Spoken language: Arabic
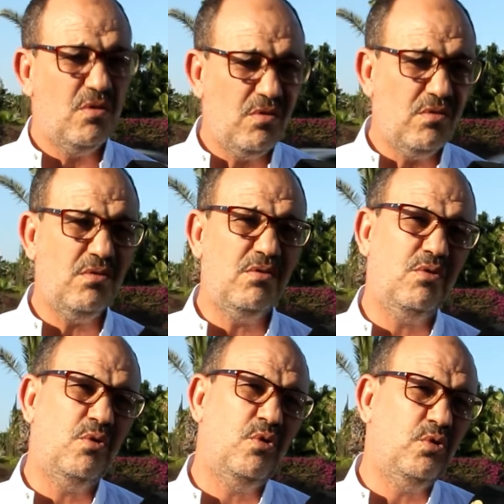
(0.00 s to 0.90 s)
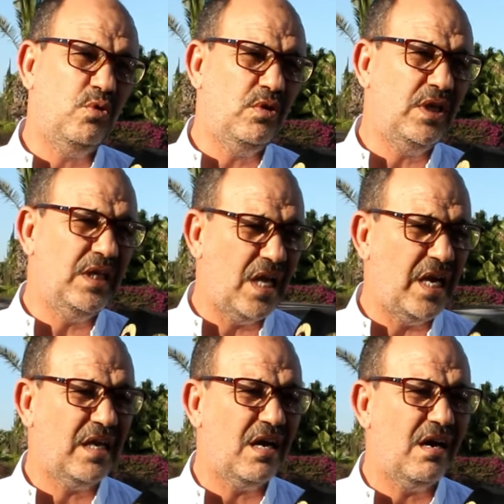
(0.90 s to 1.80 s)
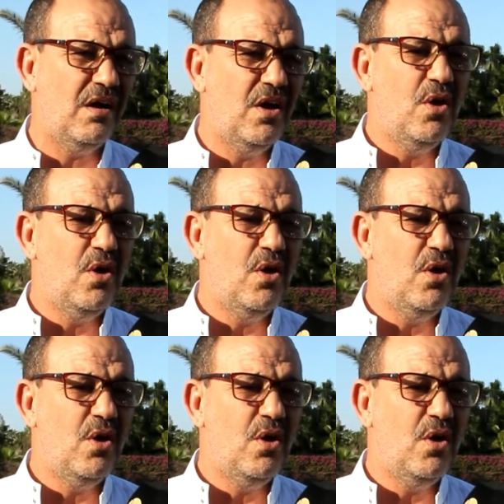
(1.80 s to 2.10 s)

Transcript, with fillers: ولذلك